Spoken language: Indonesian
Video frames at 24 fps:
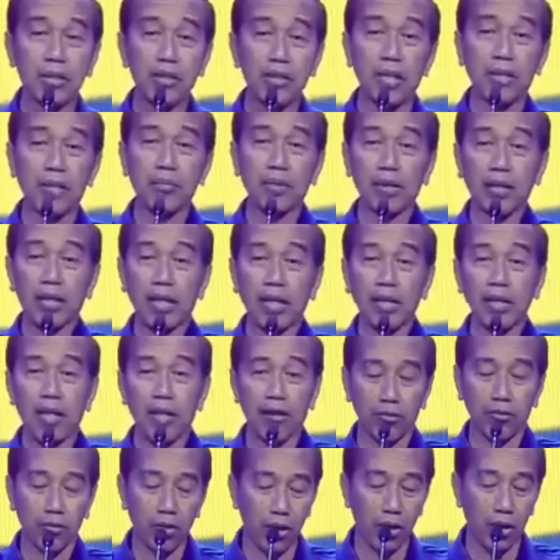bergaya
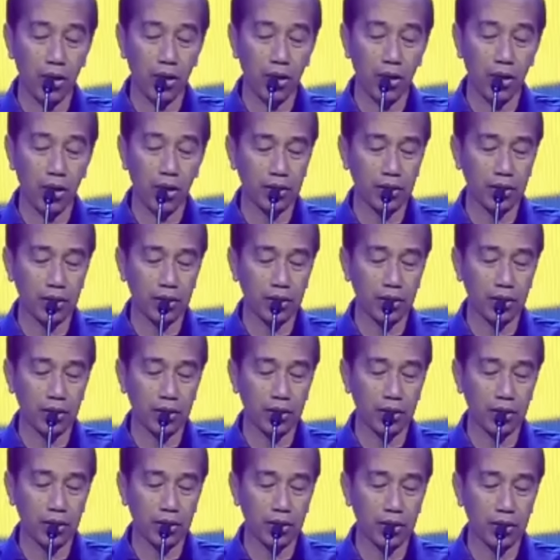rock, bisa
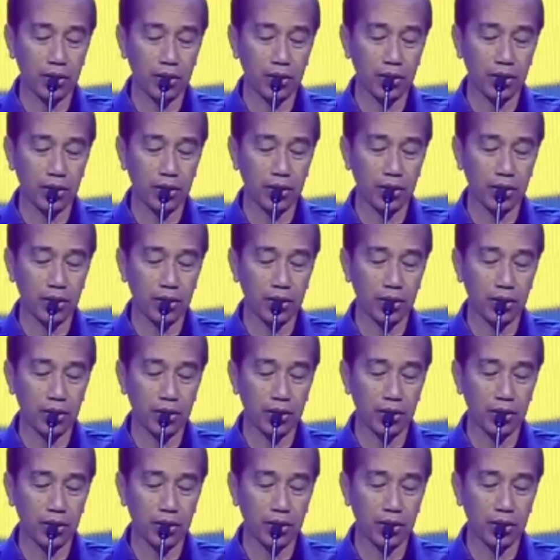bergaya koplo,